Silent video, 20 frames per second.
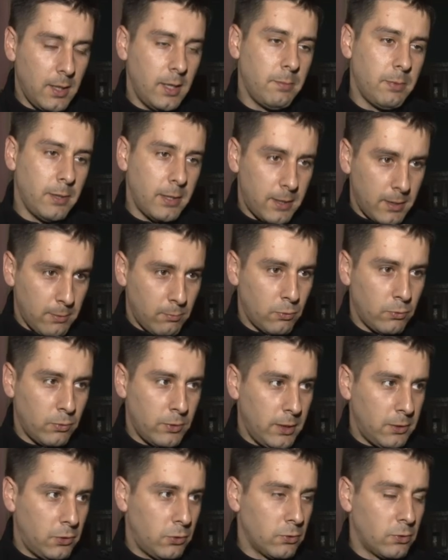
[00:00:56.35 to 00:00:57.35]
И поэтому
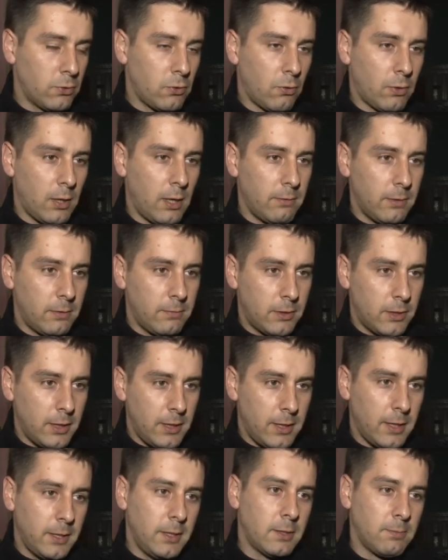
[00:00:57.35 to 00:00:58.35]
есть еще срок для
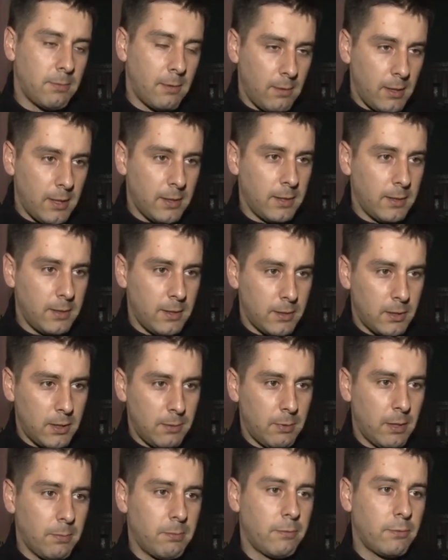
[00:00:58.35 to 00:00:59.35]
выдвижения, они исправляют эти
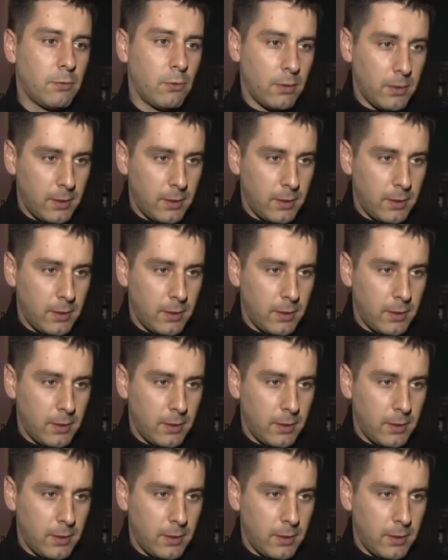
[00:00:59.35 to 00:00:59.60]
ошибки, повторно